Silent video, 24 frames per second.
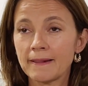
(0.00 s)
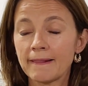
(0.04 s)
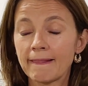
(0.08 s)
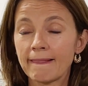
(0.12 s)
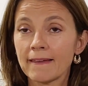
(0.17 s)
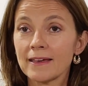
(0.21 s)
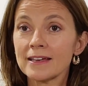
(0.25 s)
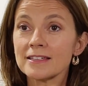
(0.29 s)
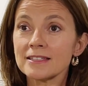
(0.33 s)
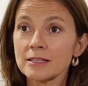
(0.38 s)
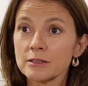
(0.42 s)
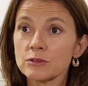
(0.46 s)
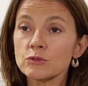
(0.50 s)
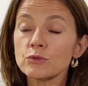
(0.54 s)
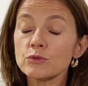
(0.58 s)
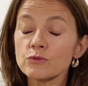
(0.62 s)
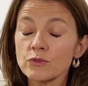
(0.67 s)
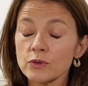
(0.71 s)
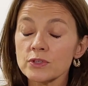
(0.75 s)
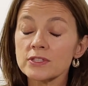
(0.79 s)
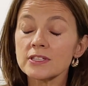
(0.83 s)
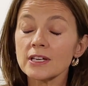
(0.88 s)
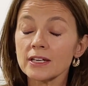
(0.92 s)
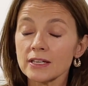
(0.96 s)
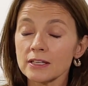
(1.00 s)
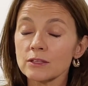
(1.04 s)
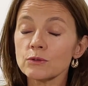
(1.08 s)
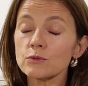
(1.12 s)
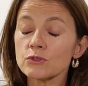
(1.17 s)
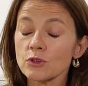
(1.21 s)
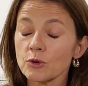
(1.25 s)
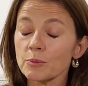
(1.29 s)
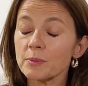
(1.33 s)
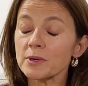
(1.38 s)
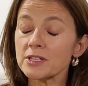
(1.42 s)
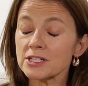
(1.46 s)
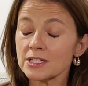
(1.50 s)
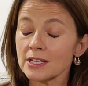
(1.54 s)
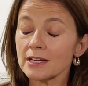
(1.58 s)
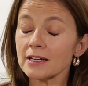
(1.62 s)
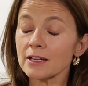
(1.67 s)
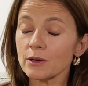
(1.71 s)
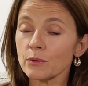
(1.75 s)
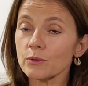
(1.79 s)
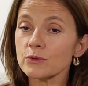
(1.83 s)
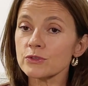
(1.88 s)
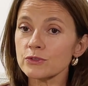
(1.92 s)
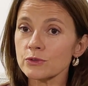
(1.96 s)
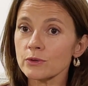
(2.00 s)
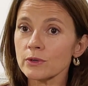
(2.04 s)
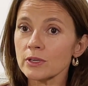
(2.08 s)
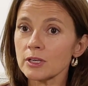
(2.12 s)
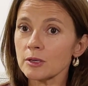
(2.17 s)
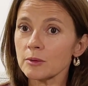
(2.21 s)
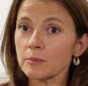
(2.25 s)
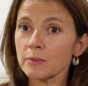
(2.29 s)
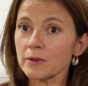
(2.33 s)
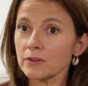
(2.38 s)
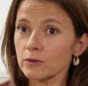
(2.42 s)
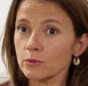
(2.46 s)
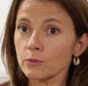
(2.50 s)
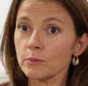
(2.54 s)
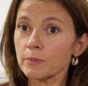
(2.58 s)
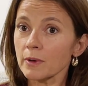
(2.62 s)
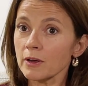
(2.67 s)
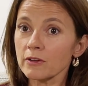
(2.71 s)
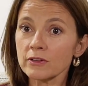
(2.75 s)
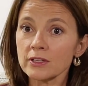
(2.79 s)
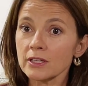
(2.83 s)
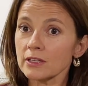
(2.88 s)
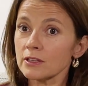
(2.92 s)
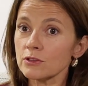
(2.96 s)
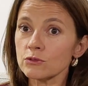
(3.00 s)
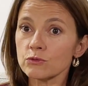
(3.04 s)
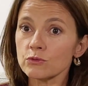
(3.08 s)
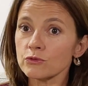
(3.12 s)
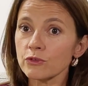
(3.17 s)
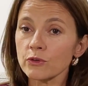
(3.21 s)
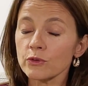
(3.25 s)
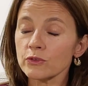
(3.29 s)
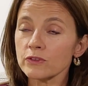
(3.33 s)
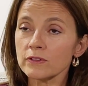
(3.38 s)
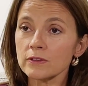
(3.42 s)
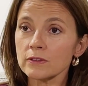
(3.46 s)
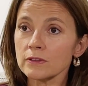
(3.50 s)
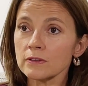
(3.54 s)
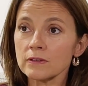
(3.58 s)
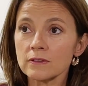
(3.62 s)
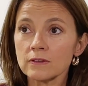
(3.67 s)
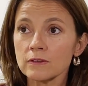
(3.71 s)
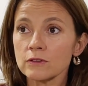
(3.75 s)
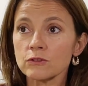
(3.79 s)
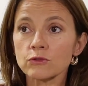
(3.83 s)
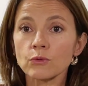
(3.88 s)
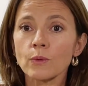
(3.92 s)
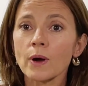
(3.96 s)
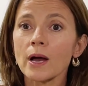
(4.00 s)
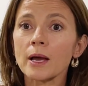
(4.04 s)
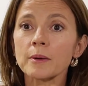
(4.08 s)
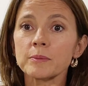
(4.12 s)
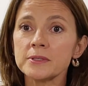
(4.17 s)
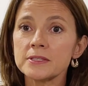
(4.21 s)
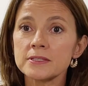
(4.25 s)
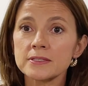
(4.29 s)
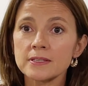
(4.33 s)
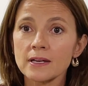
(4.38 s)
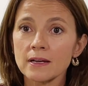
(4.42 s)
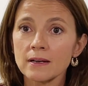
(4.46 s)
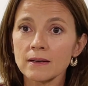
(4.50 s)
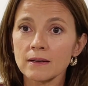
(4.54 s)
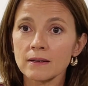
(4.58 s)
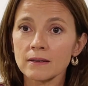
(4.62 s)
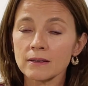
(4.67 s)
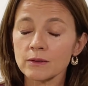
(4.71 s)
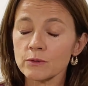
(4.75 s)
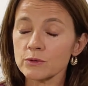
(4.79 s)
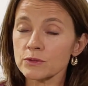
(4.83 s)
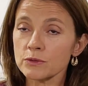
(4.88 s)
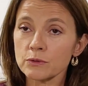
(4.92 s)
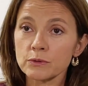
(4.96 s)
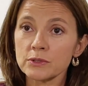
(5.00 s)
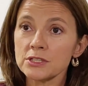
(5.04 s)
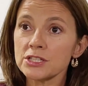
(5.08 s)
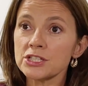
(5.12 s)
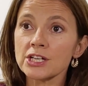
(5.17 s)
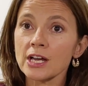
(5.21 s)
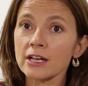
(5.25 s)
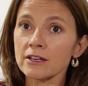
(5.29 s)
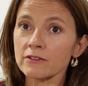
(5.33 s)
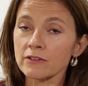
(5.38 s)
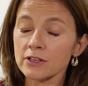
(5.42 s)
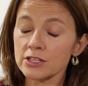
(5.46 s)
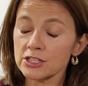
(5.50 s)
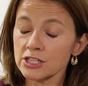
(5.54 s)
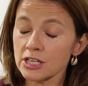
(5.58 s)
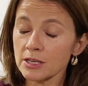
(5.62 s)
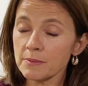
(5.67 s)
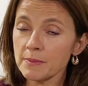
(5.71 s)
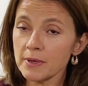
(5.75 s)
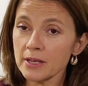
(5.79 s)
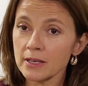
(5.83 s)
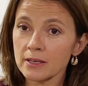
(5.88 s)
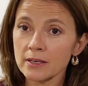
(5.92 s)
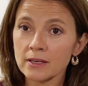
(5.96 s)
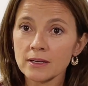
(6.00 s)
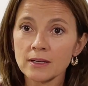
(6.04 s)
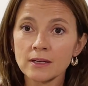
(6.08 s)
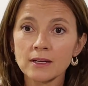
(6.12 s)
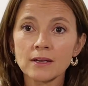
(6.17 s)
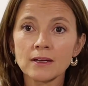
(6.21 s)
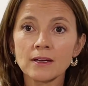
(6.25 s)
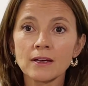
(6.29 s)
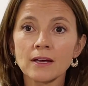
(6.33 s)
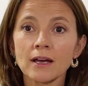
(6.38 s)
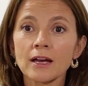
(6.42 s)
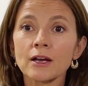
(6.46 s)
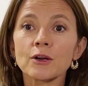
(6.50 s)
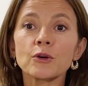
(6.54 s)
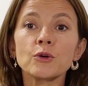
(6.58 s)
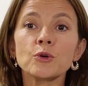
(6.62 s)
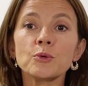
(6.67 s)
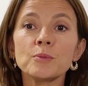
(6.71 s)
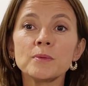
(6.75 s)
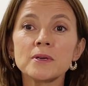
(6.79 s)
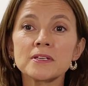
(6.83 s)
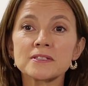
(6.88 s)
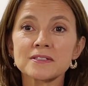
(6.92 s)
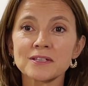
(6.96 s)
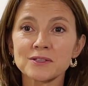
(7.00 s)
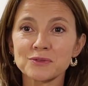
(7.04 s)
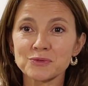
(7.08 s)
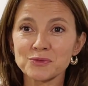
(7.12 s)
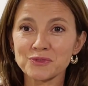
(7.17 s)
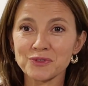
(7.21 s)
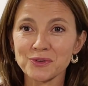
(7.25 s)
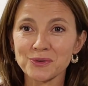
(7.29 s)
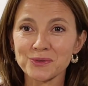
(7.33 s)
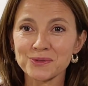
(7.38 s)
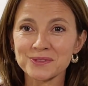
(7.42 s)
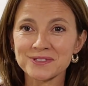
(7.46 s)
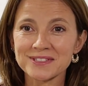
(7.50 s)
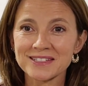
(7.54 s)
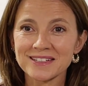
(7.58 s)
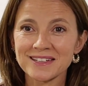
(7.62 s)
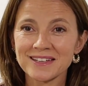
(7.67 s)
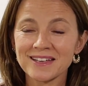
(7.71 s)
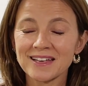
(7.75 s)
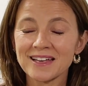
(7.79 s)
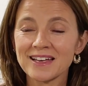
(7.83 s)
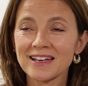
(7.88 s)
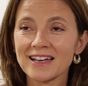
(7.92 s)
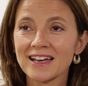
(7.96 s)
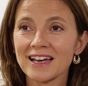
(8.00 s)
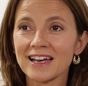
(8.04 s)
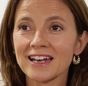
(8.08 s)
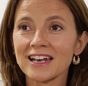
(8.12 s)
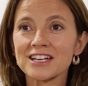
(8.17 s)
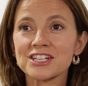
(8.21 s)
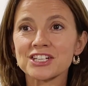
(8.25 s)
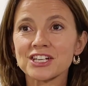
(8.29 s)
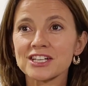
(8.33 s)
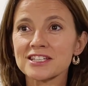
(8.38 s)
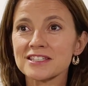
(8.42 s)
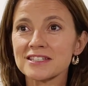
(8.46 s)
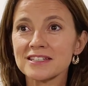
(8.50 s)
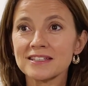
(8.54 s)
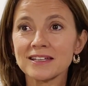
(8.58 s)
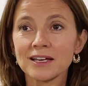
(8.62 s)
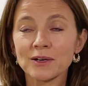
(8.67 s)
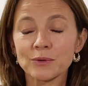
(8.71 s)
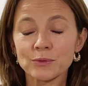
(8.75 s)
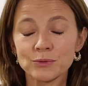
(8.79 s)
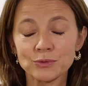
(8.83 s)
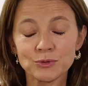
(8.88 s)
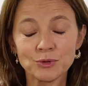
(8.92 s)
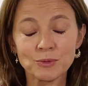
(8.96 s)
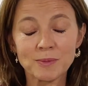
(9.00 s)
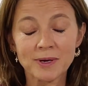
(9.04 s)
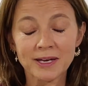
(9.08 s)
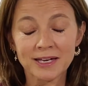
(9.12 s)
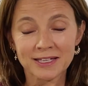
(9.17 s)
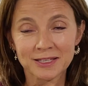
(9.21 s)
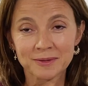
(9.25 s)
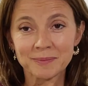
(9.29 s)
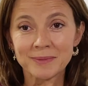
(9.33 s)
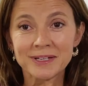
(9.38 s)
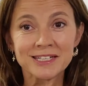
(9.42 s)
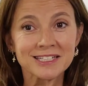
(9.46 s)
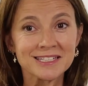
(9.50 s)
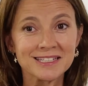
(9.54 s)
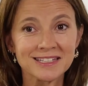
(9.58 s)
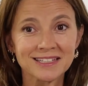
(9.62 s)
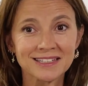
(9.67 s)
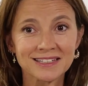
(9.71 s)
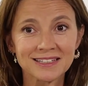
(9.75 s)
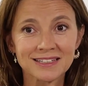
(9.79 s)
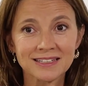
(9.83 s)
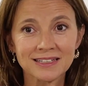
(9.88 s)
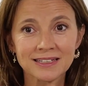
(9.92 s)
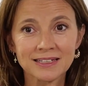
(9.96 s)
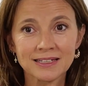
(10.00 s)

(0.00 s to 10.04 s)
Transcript: Et c'est souvent ça qui nous empêche d'aller consoler, parce qu'on parle il y a des souffrances qui, sont abyssales. On se dit j'arriverai jamais à gommer cette souffrance, à la chasser d'un coup de baguette magique.